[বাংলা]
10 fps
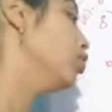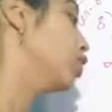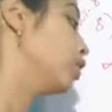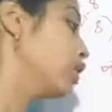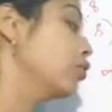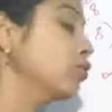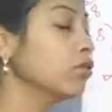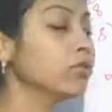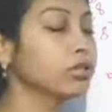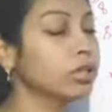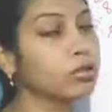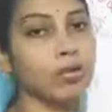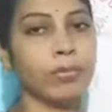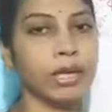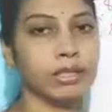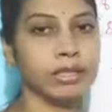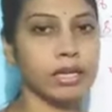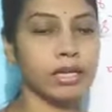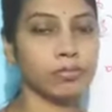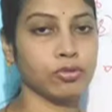সেটা হলো দীর্ঘমেয়াদি
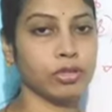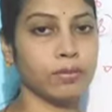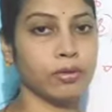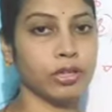চালের মধ্যে